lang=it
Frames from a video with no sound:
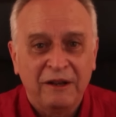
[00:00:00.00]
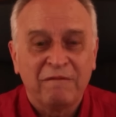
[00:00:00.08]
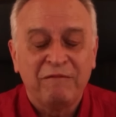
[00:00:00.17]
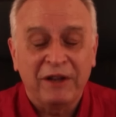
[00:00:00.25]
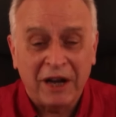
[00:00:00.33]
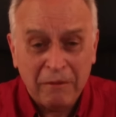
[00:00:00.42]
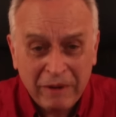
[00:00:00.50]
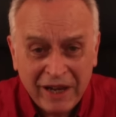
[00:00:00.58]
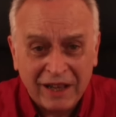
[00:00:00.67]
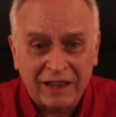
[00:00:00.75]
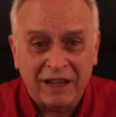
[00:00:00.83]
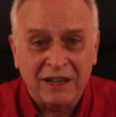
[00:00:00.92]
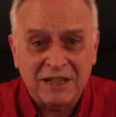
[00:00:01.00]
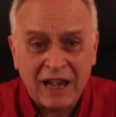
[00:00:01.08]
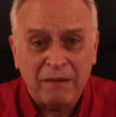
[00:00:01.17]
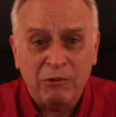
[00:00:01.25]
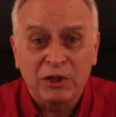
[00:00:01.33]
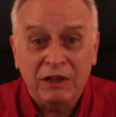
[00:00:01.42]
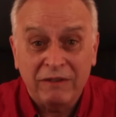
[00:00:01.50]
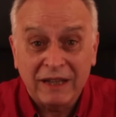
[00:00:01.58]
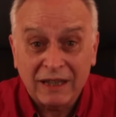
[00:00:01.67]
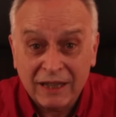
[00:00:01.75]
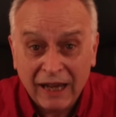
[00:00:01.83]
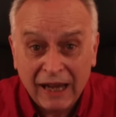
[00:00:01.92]
Veramente siamo
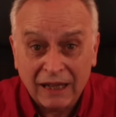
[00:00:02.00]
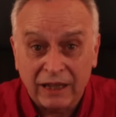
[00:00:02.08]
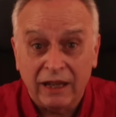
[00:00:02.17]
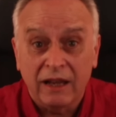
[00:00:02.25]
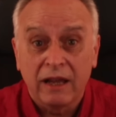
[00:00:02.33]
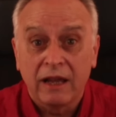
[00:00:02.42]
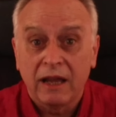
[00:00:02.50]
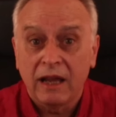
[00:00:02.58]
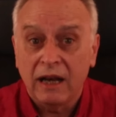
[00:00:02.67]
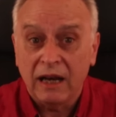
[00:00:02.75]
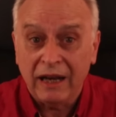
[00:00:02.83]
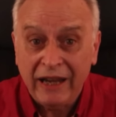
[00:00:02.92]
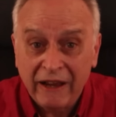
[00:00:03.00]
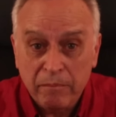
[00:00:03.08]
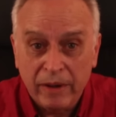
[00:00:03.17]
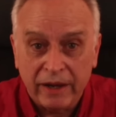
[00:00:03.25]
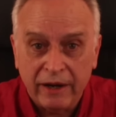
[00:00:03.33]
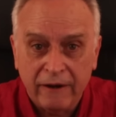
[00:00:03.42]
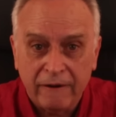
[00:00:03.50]
diventati liberi?